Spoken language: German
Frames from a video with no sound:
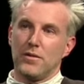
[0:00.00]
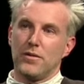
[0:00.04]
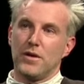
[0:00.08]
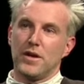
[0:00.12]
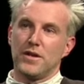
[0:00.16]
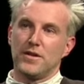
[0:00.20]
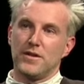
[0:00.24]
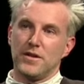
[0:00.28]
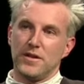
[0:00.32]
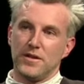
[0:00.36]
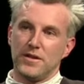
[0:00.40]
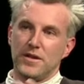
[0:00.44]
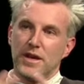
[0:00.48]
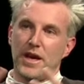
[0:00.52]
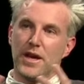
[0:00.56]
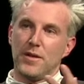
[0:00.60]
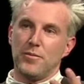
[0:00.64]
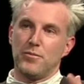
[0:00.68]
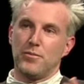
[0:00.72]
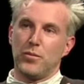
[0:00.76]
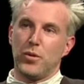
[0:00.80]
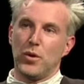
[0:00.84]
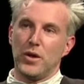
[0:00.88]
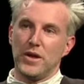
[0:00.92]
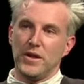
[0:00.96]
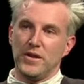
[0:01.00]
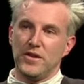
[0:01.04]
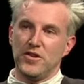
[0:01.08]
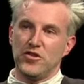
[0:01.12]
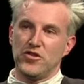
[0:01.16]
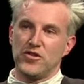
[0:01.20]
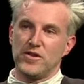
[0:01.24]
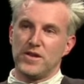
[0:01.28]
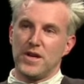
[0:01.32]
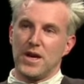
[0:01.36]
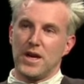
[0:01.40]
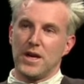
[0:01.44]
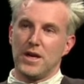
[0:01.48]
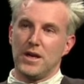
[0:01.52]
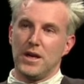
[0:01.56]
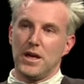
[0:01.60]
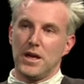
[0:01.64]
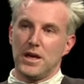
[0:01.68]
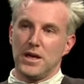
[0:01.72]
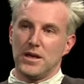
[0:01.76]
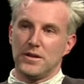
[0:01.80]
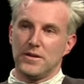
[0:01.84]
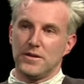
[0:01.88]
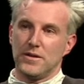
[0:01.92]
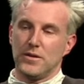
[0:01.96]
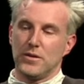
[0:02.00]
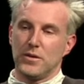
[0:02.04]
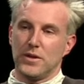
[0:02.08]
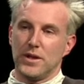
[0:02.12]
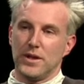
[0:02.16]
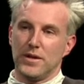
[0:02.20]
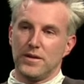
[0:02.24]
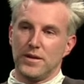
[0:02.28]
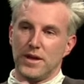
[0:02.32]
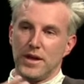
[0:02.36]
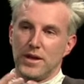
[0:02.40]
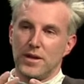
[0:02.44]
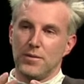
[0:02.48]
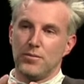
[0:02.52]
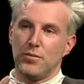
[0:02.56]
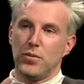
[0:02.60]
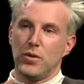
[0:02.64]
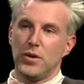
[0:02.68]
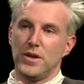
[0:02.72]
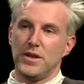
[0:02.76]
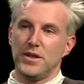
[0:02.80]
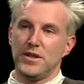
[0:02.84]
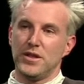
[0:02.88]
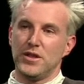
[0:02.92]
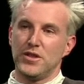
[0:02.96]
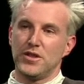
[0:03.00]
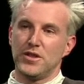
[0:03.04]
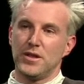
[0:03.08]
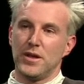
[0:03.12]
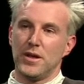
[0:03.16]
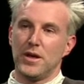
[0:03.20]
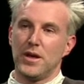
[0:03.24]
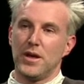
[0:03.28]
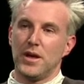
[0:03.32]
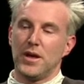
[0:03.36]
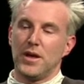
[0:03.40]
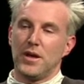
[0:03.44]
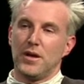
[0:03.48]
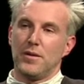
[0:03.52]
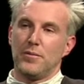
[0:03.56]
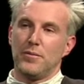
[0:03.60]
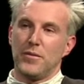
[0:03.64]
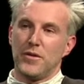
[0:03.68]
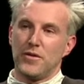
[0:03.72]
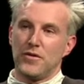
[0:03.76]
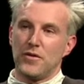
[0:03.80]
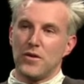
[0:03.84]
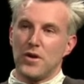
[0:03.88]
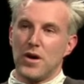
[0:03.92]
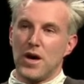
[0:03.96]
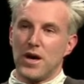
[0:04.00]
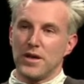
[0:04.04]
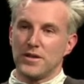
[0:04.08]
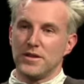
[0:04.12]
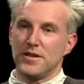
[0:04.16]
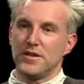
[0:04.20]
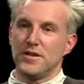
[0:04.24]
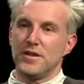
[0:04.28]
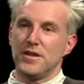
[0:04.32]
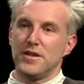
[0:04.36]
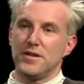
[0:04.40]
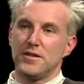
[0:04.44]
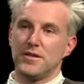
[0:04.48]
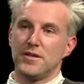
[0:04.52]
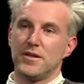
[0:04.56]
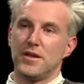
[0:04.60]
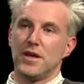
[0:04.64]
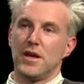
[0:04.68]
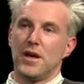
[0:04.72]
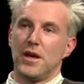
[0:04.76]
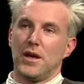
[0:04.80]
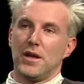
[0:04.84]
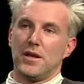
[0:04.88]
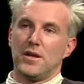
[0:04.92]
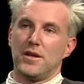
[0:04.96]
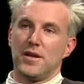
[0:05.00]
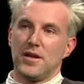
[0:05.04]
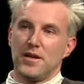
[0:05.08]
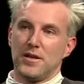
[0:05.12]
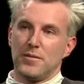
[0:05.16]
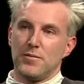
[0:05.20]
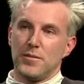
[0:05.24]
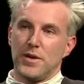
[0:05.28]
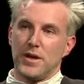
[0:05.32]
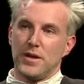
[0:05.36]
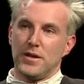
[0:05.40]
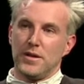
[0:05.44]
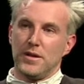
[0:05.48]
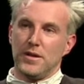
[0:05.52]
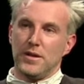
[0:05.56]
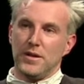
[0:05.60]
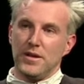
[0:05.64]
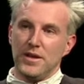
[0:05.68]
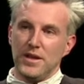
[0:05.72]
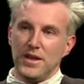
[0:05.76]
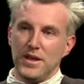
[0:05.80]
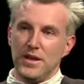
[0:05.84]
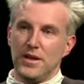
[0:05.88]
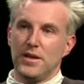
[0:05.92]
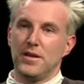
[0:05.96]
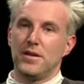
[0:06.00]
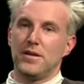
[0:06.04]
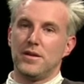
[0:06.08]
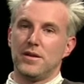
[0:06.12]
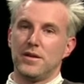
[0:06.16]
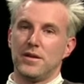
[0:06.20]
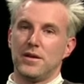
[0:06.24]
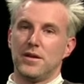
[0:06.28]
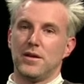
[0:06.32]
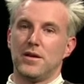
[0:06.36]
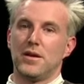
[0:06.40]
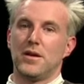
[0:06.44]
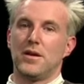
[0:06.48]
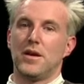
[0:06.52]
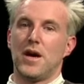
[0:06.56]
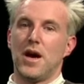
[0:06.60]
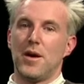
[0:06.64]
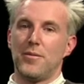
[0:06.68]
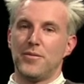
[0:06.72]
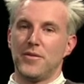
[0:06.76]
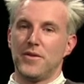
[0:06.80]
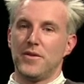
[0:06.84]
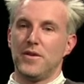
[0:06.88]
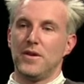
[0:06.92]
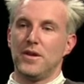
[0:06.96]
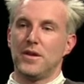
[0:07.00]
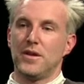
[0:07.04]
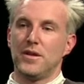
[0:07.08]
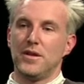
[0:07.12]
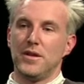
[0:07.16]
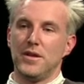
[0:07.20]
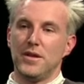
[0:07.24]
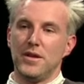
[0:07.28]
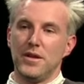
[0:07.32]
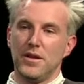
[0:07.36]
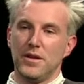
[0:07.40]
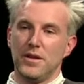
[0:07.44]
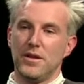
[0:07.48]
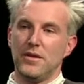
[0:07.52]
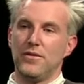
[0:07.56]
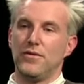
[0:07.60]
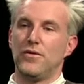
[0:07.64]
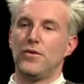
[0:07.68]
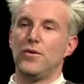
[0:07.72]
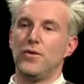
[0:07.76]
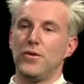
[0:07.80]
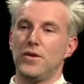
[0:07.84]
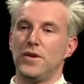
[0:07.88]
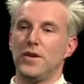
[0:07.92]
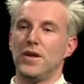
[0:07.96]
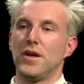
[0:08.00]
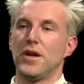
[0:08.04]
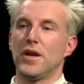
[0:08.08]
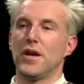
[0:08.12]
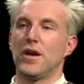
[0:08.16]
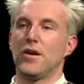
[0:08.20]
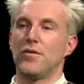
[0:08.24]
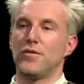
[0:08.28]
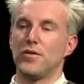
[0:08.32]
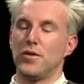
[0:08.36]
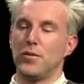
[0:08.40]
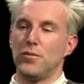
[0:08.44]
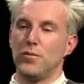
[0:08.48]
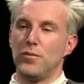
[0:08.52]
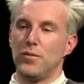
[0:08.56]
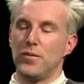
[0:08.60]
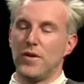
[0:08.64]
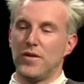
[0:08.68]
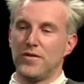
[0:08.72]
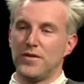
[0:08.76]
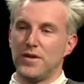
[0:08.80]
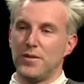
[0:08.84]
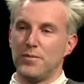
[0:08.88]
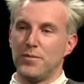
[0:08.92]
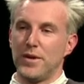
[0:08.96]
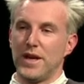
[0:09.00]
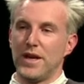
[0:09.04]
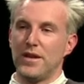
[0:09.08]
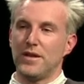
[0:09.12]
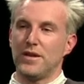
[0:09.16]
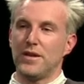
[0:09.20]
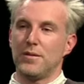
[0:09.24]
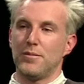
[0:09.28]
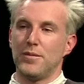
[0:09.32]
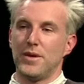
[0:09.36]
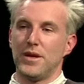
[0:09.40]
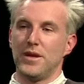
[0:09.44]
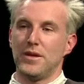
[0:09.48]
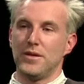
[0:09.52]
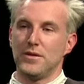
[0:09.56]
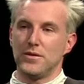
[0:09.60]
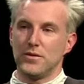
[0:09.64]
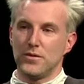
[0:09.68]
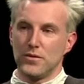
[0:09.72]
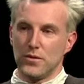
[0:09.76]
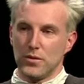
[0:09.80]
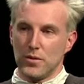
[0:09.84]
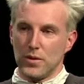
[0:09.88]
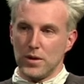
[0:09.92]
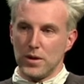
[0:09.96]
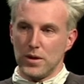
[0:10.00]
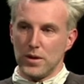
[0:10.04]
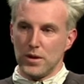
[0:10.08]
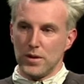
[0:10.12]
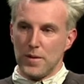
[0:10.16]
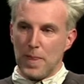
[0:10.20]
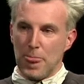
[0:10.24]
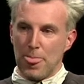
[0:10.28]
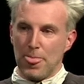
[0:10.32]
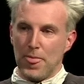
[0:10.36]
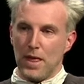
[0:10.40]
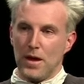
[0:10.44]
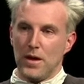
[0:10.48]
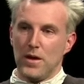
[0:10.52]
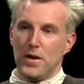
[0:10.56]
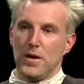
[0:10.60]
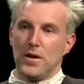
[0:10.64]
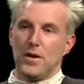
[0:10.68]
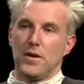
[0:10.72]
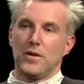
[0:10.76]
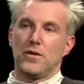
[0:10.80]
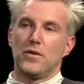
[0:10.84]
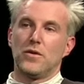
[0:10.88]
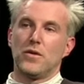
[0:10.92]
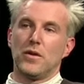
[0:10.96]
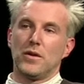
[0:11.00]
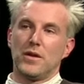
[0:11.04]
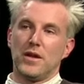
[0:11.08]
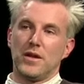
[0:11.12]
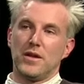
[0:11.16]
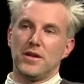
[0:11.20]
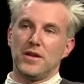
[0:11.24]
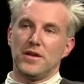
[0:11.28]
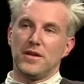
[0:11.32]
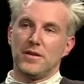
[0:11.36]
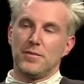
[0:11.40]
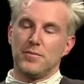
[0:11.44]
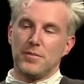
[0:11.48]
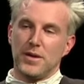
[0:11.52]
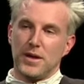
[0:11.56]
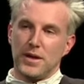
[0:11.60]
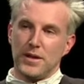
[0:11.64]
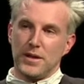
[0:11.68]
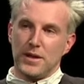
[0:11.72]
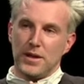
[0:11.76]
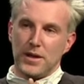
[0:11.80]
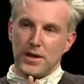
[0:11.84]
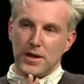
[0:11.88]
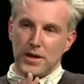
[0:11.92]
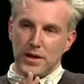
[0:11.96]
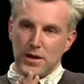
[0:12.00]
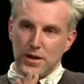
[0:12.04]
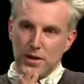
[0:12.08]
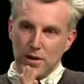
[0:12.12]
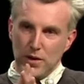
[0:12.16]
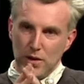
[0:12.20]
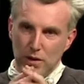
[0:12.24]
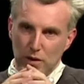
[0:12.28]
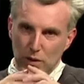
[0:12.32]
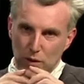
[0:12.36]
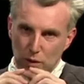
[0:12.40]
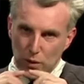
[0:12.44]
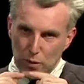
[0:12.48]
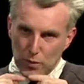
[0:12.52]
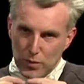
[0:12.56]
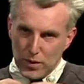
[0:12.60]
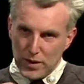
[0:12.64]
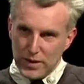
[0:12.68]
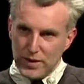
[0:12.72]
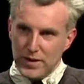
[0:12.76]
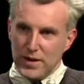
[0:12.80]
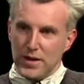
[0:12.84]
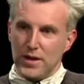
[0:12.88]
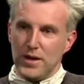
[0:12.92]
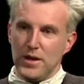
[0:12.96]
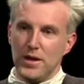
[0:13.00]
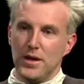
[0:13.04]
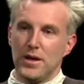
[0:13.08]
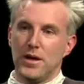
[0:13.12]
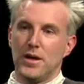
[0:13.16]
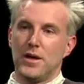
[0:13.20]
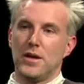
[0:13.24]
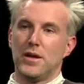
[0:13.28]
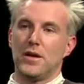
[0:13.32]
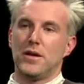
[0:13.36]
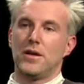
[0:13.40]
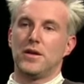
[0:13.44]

quasi seinen politischen Anlass oder seine politische Besorgnis ist, dass man nicht äh, absichtlich nicht die Flüchtlinge auf die, auf die Bretter bringen soll, sondern dass man über die